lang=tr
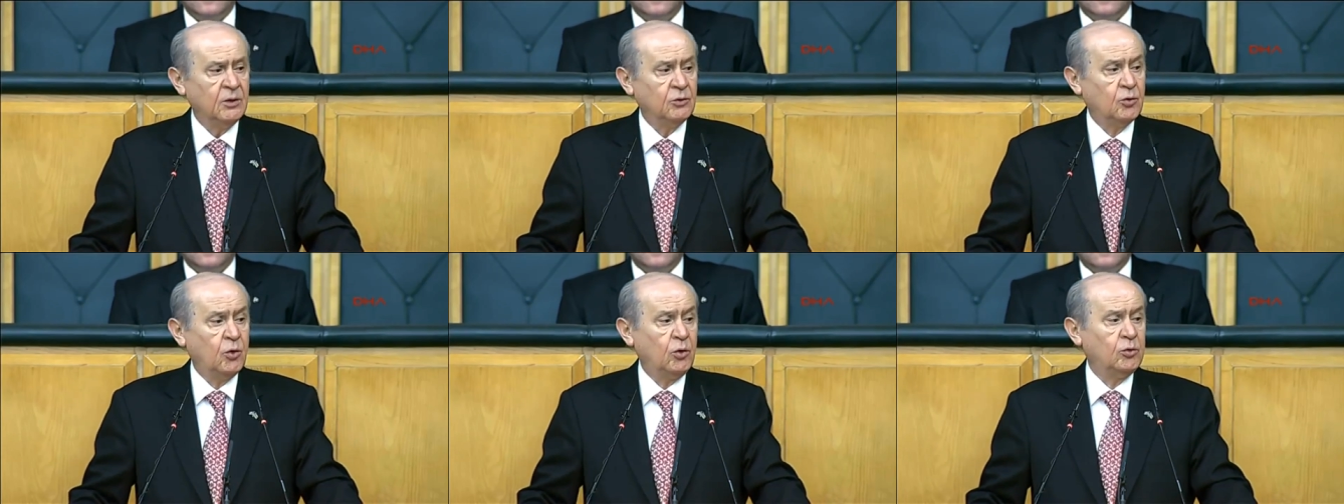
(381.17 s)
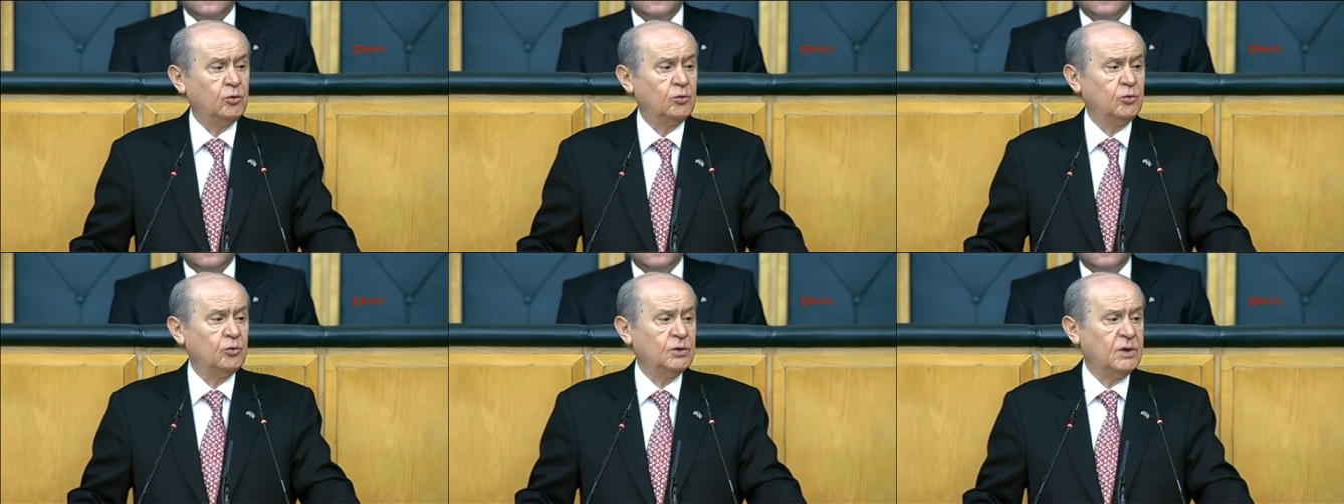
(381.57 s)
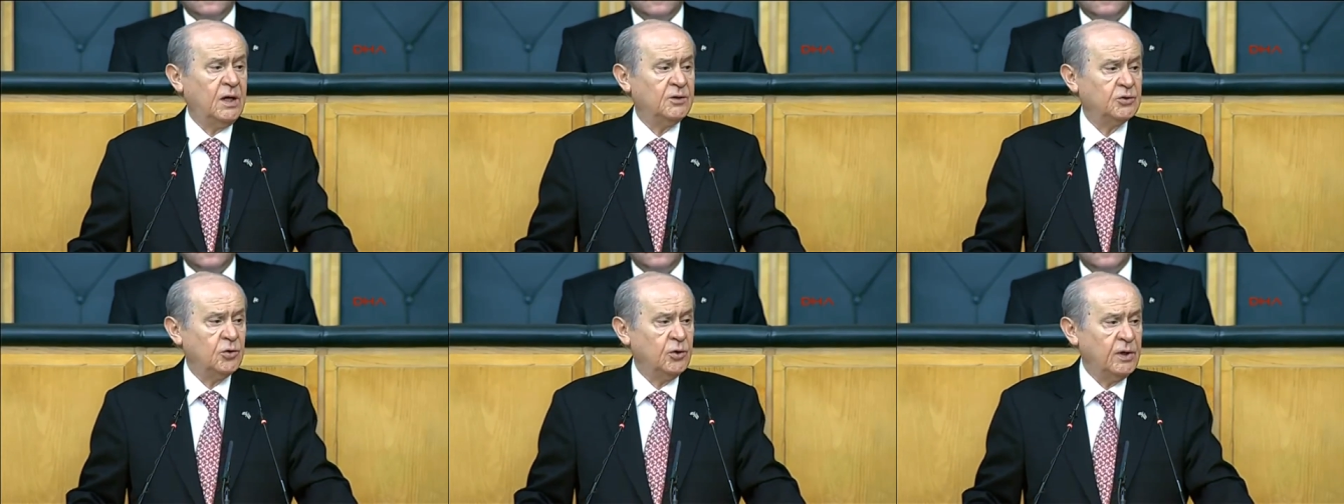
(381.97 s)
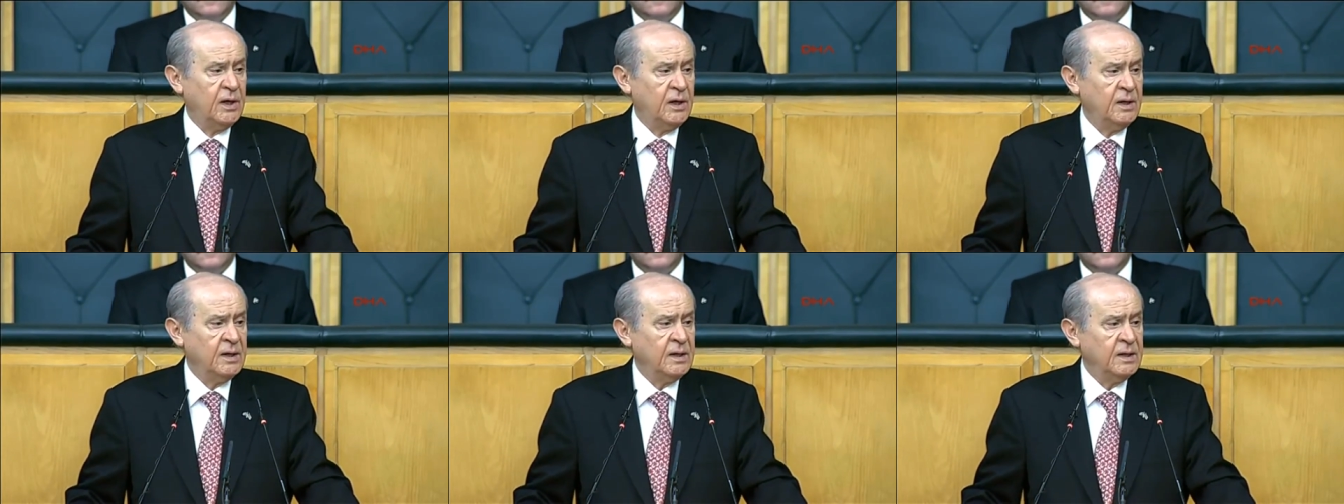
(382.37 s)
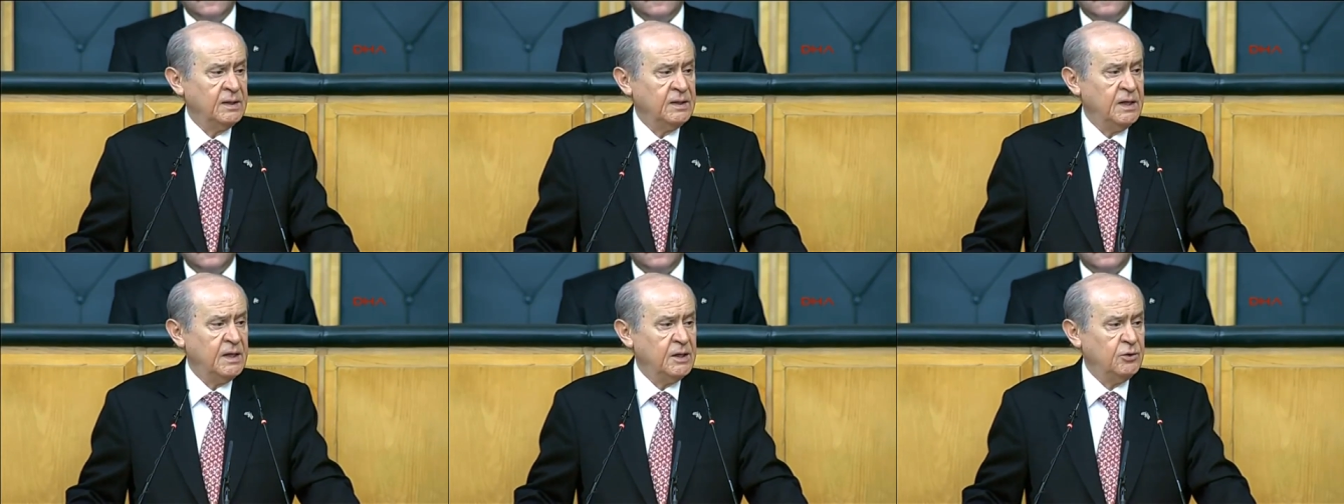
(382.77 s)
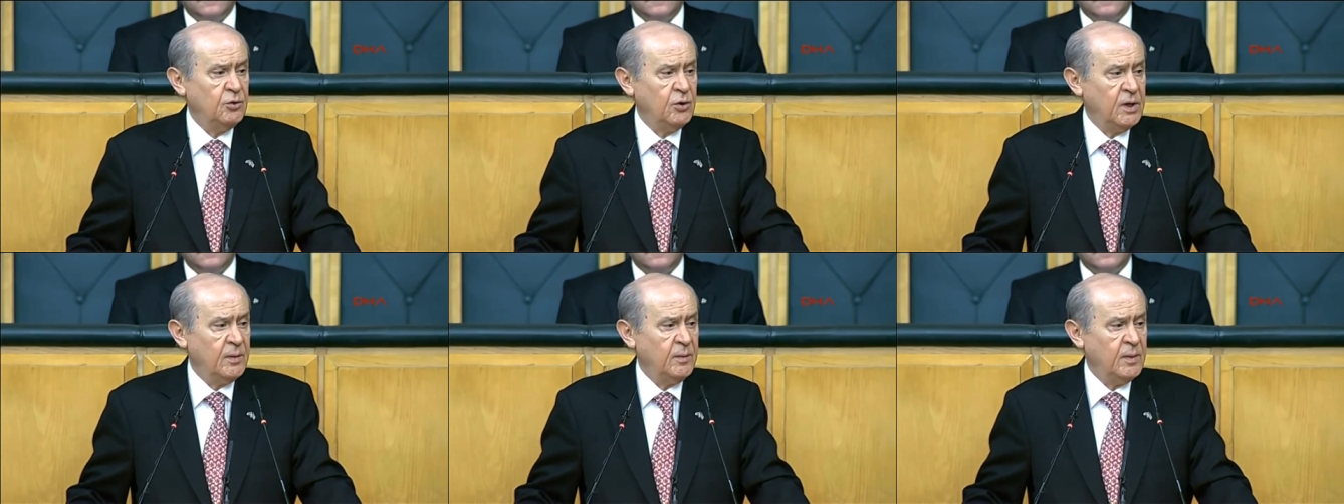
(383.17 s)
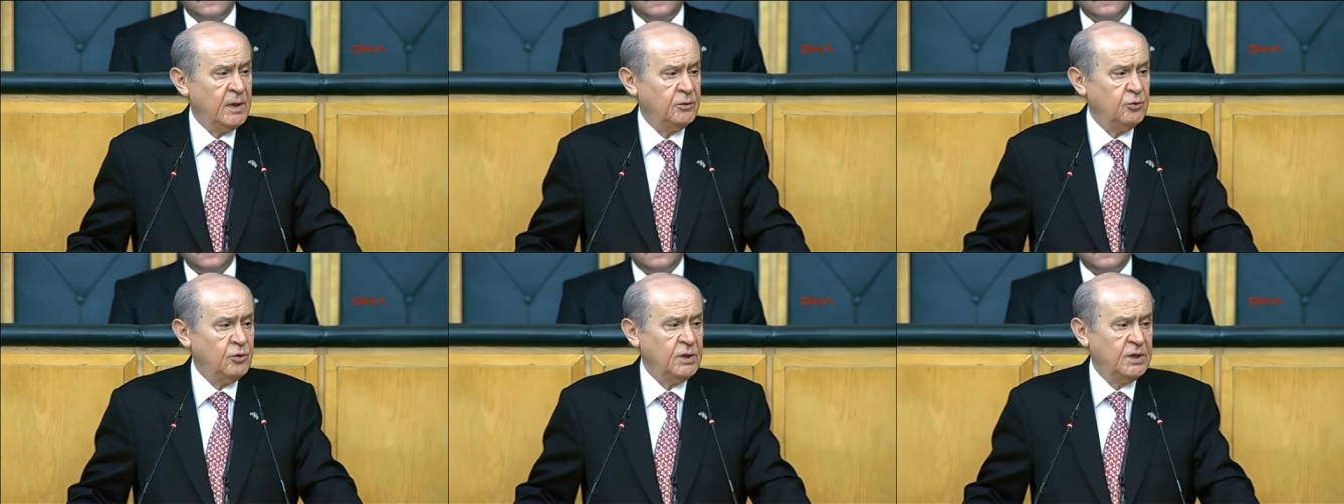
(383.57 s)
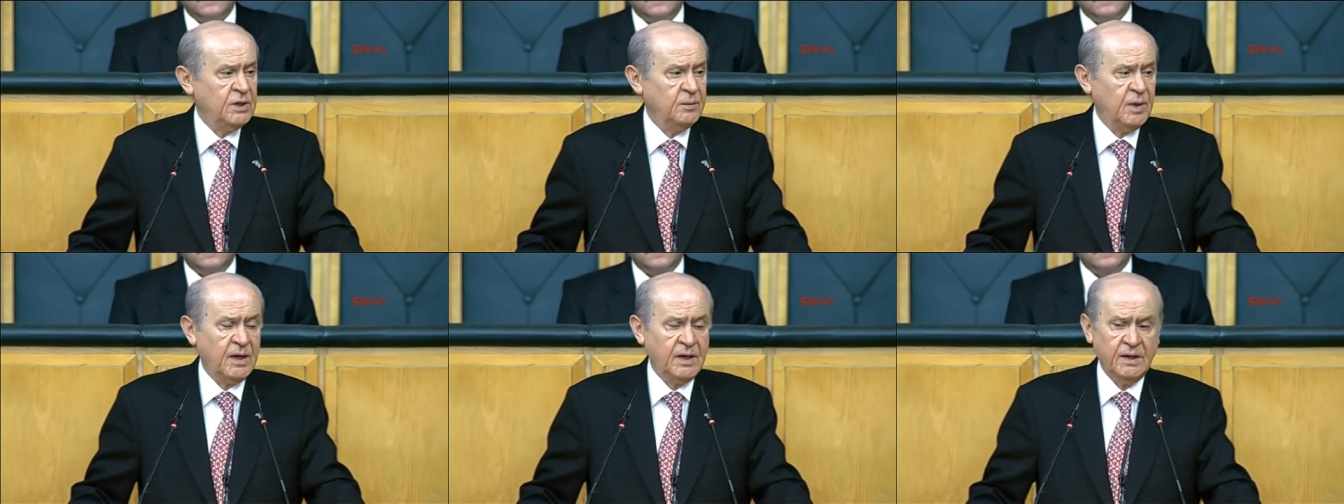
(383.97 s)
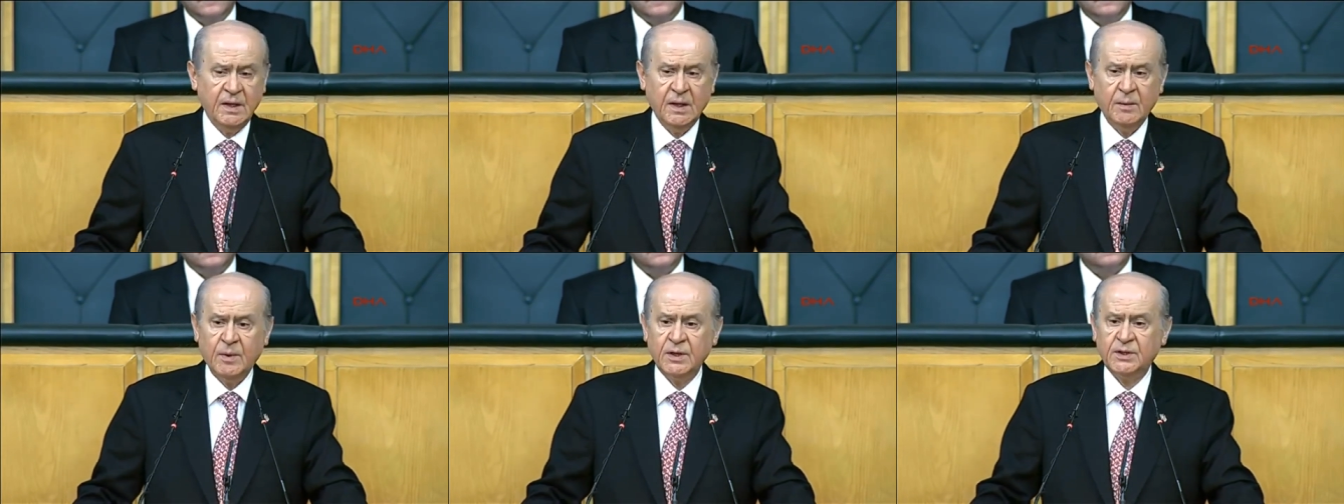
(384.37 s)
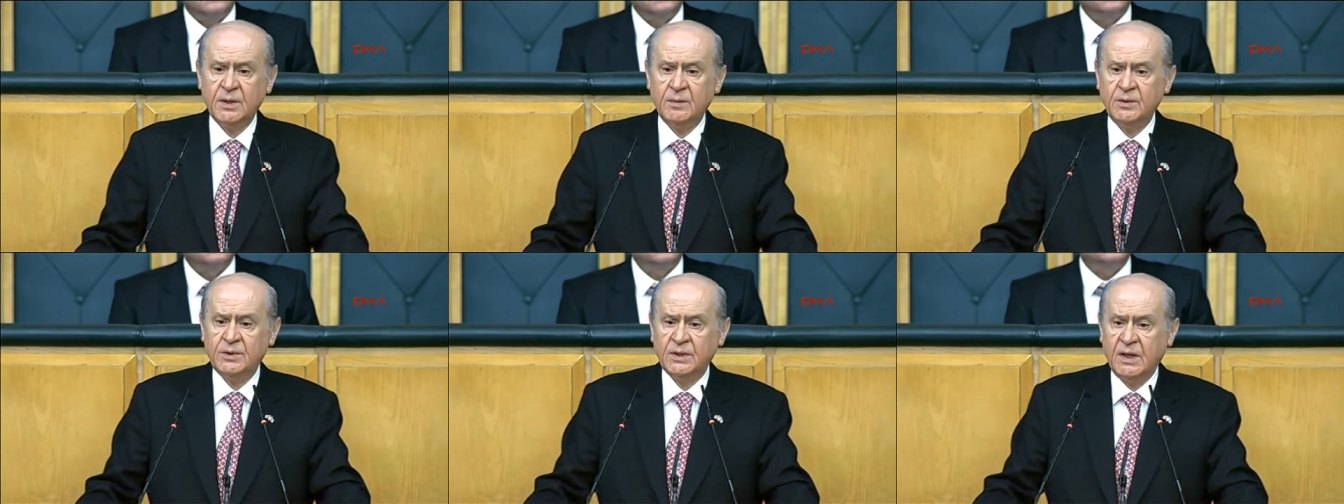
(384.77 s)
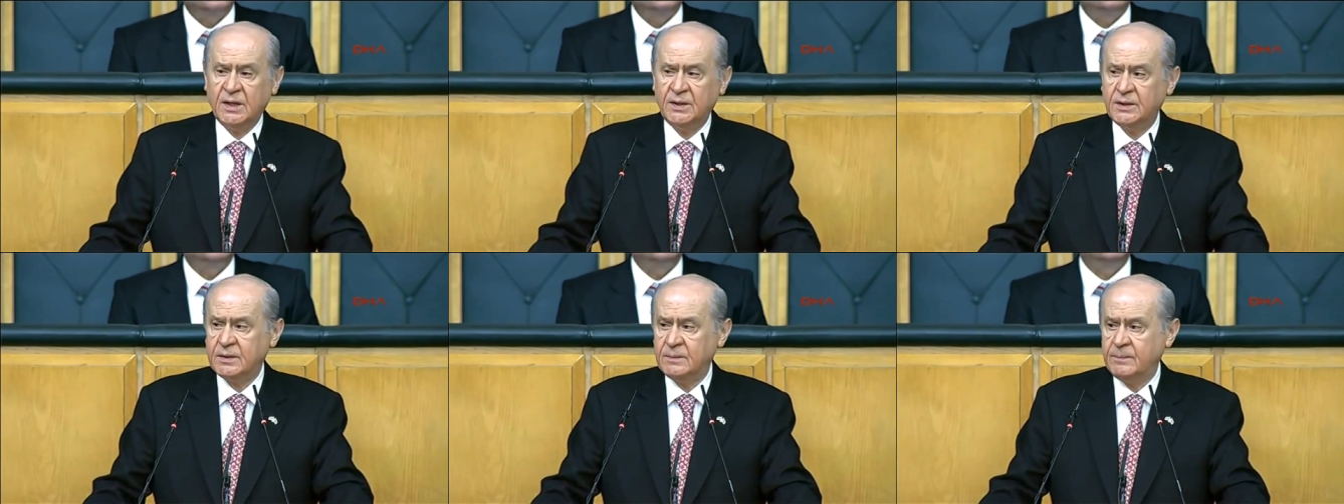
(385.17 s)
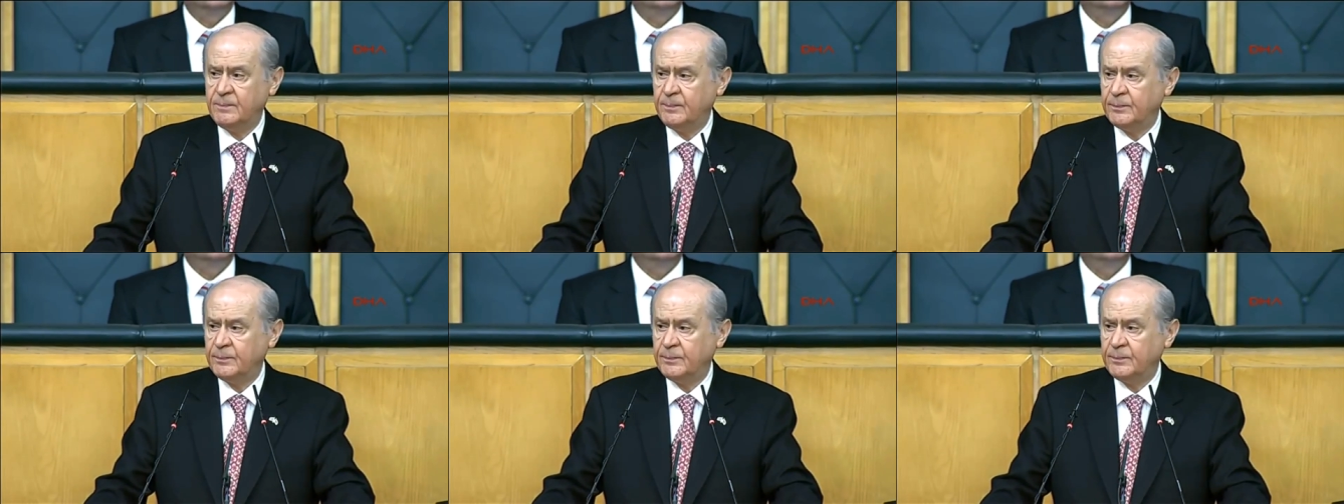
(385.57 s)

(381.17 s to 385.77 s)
doldurduktan sonra yeni döneme dün itibariyle başlamışlardır.